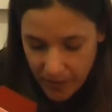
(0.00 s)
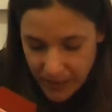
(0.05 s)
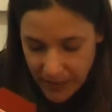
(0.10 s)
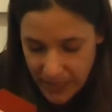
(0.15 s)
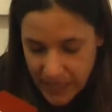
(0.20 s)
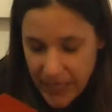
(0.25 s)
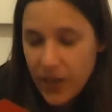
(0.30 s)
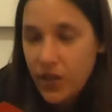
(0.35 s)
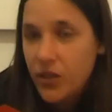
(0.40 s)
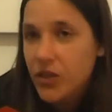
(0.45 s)
más
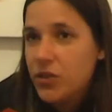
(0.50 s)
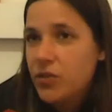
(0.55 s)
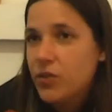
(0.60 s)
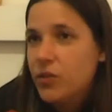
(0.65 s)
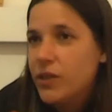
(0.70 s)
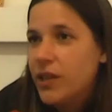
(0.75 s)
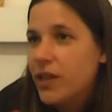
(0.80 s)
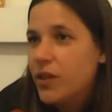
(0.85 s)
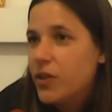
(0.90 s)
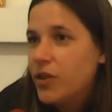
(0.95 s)
allá de los
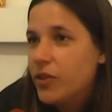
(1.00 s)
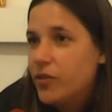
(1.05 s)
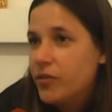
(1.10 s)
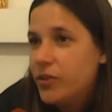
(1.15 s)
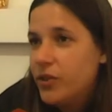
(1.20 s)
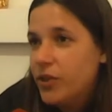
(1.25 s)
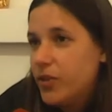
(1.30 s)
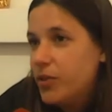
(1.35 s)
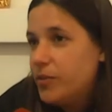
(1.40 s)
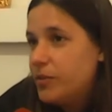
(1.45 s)
resultados que
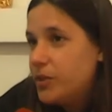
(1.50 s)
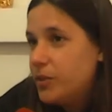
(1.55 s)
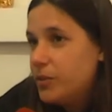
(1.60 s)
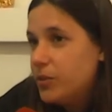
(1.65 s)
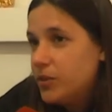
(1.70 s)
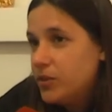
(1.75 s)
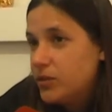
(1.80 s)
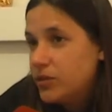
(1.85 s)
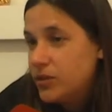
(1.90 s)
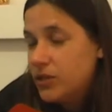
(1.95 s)
fueron
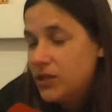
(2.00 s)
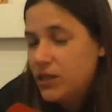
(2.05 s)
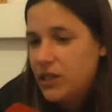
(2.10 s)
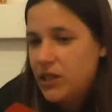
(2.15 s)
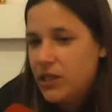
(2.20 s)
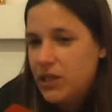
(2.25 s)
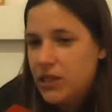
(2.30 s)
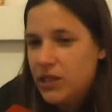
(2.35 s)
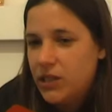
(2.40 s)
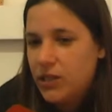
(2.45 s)
óptimos
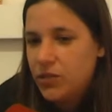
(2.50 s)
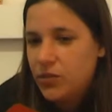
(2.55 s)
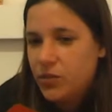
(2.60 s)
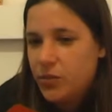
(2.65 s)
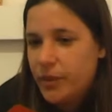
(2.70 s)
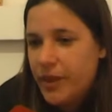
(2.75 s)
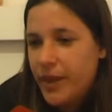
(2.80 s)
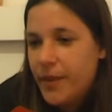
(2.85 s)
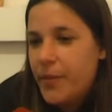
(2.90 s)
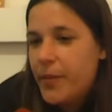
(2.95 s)
y
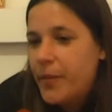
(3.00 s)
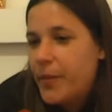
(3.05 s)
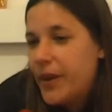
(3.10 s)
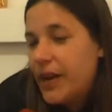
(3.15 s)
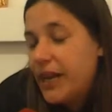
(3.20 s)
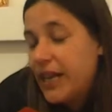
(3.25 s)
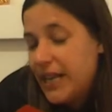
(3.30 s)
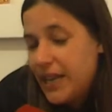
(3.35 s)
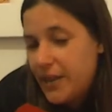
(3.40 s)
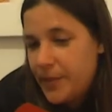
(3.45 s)
superamos por
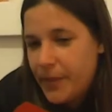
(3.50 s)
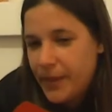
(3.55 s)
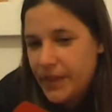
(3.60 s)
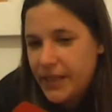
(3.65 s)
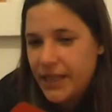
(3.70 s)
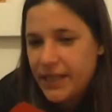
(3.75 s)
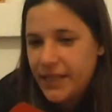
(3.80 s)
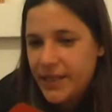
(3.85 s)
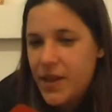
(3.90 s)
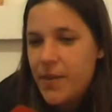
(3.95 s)
ahí las
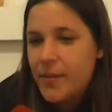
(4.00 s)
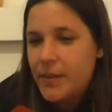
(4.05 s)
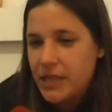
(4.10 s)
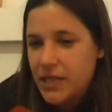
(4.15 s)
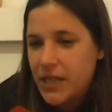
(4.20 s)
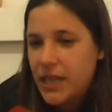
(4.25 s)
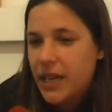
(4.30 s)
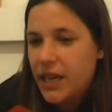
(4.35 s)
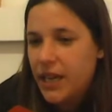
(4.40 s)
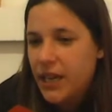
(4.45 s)
expectativas,
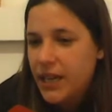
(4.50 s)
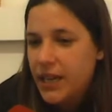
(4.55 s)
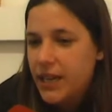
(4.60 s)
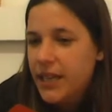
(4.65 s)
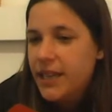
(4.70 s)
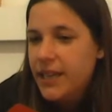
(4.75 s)
más allá que